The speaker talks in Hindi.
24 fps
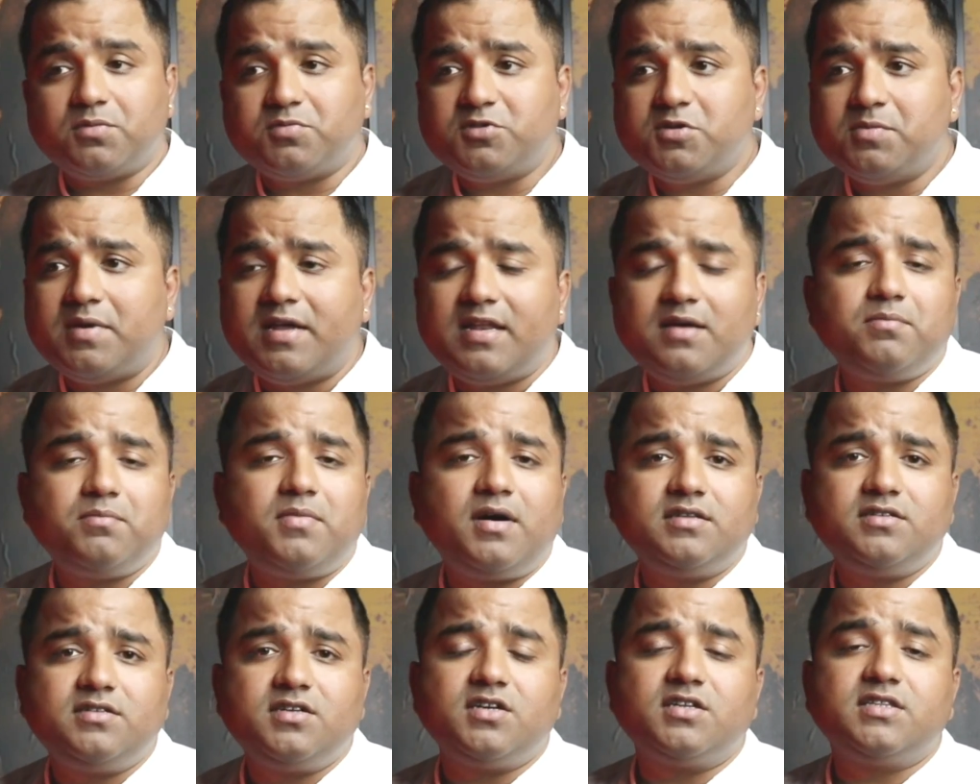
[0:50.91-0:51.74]
सबसे पहले हम
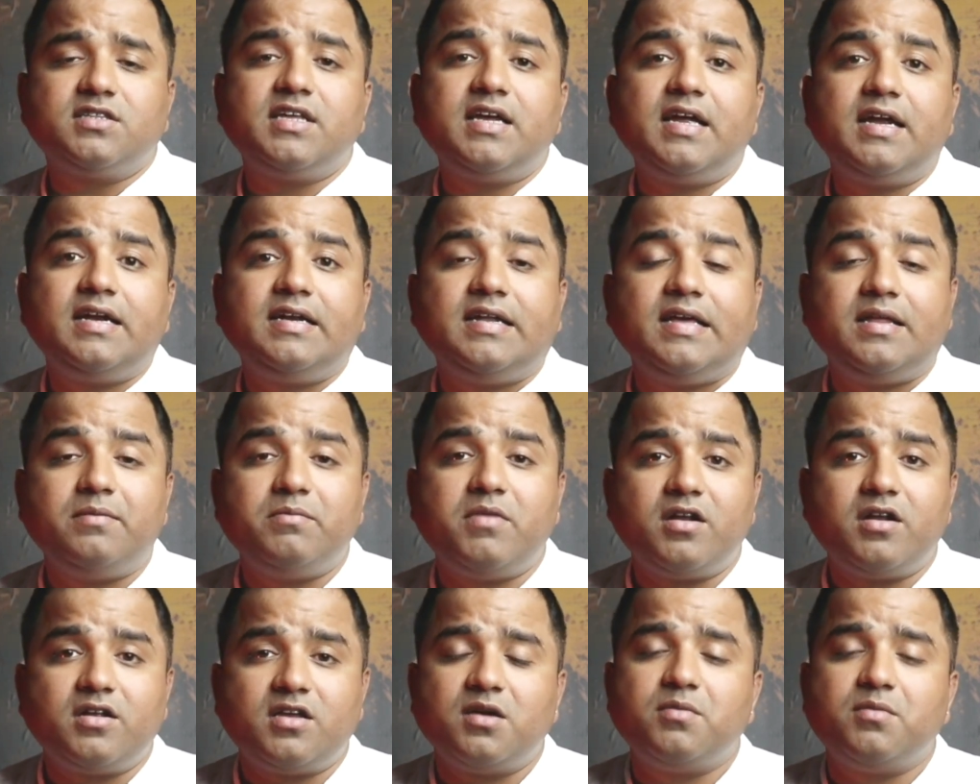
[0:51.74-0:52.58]
बात करते हैं
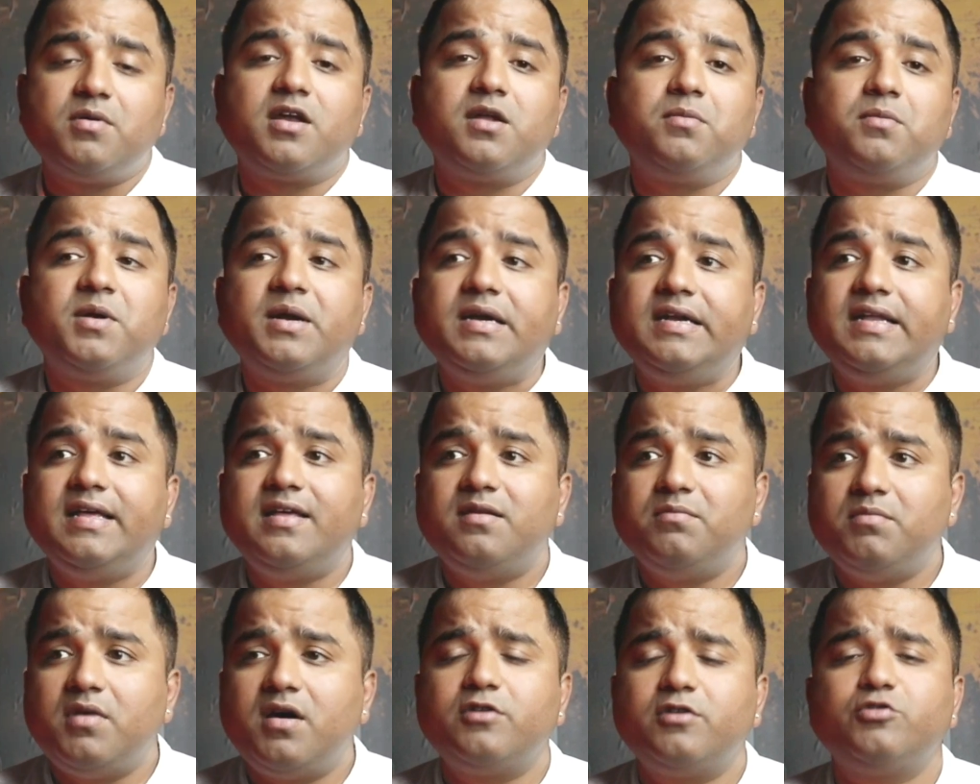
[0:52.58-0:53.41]
डेनमार्क के बारे में कि
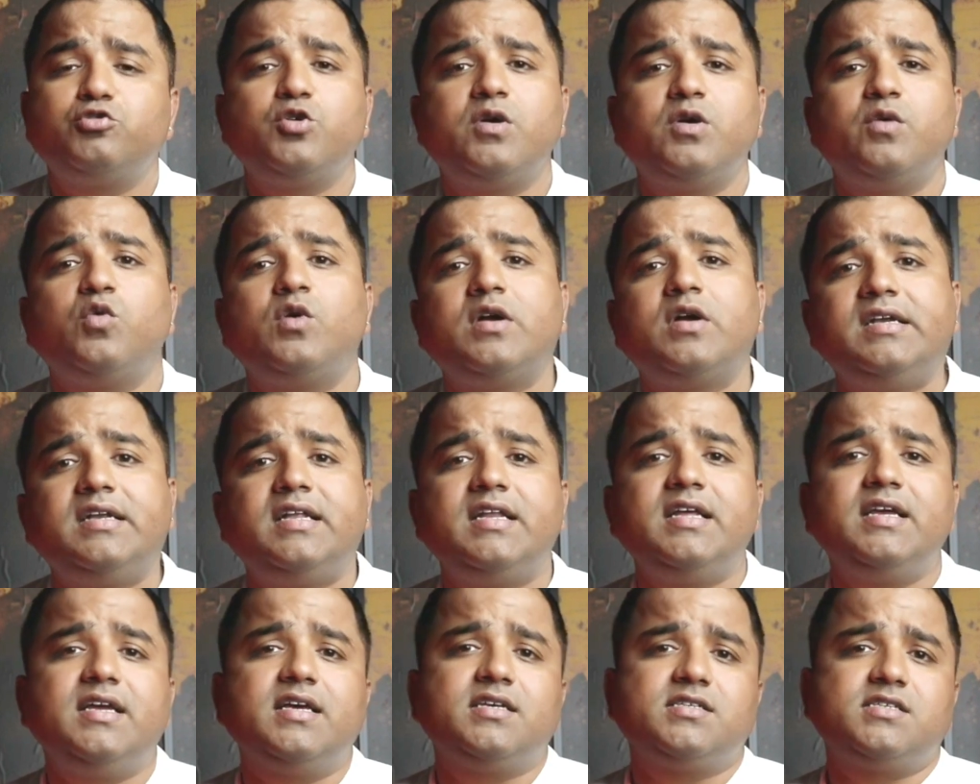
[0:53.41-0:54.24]
डेनमार्क जो है वो
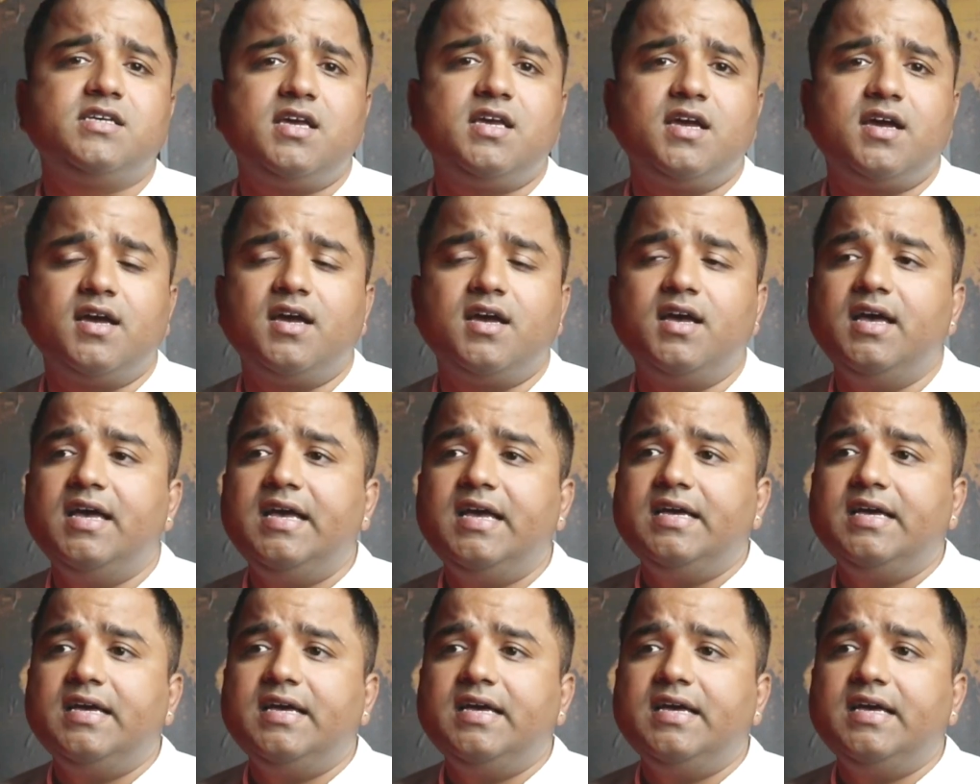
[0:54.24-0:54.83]
कंट्री कैसी है